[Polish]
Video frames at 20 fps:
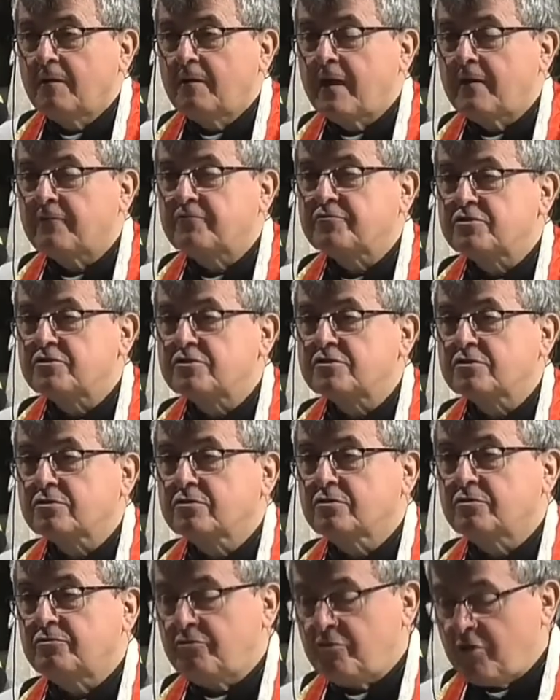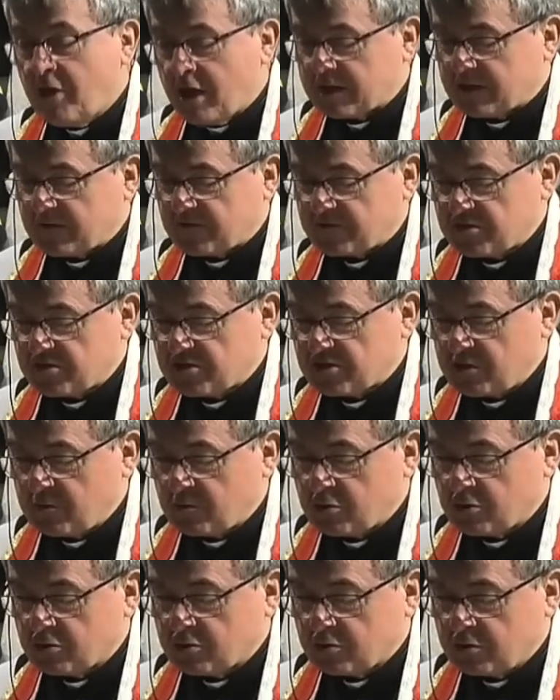na wszystko, nad
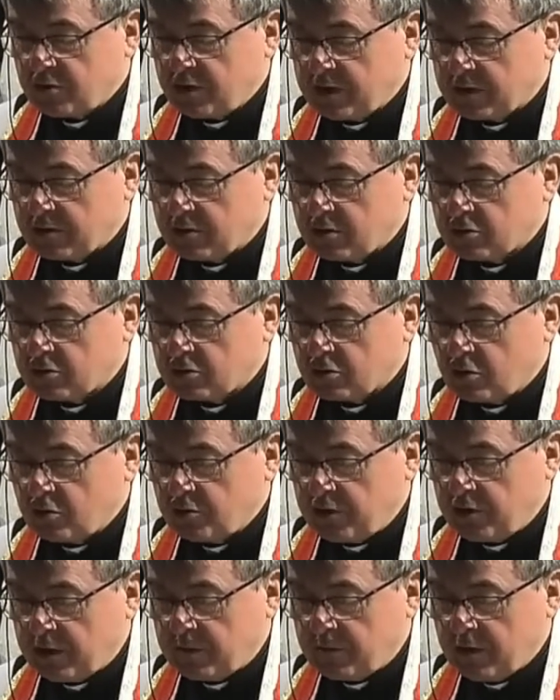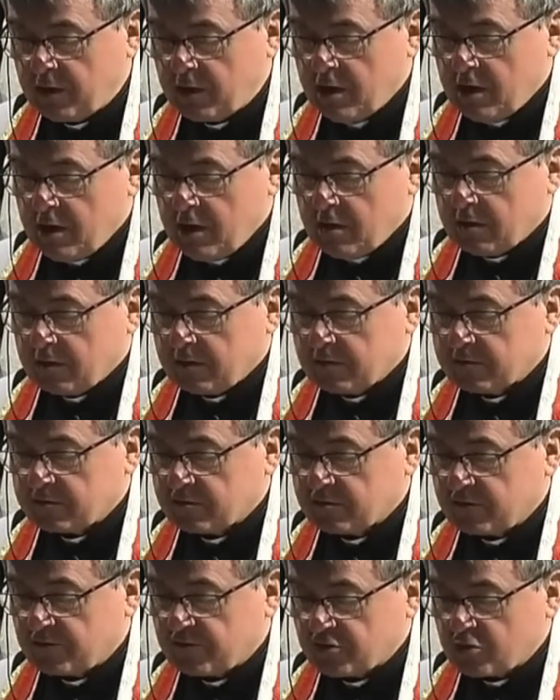wszystkim kontrolujemy,
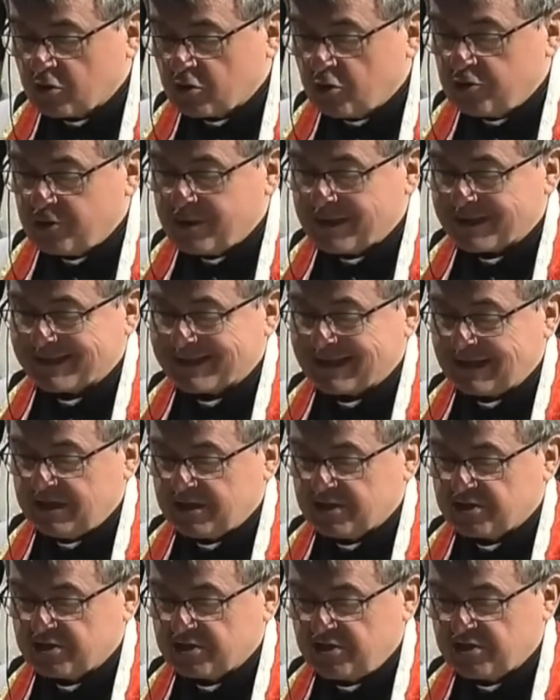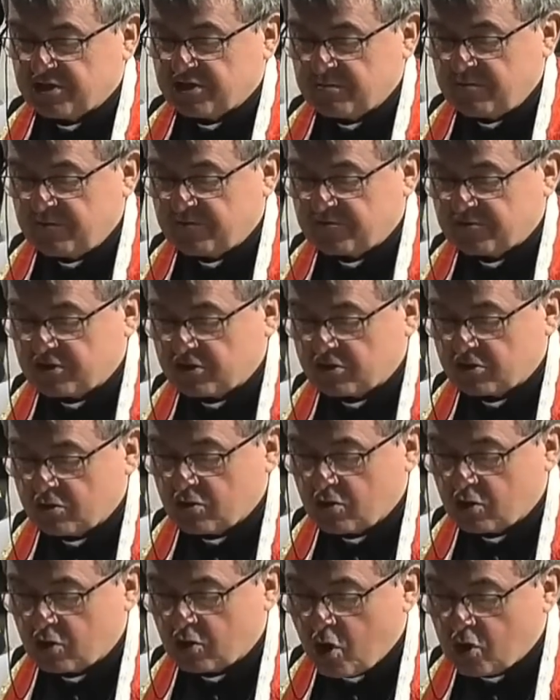że wszystko od nas zależy i że my
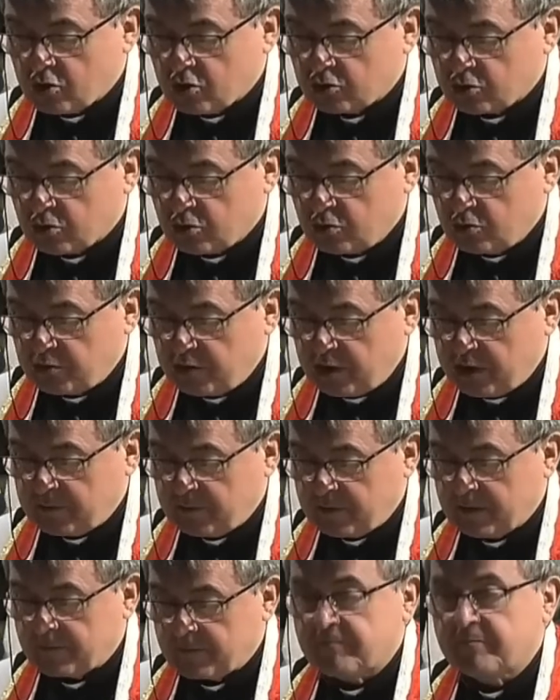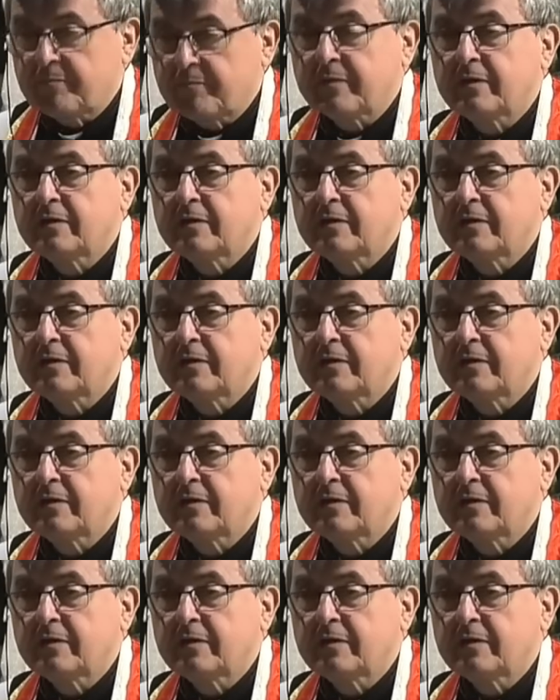wszystko kontrolujemy.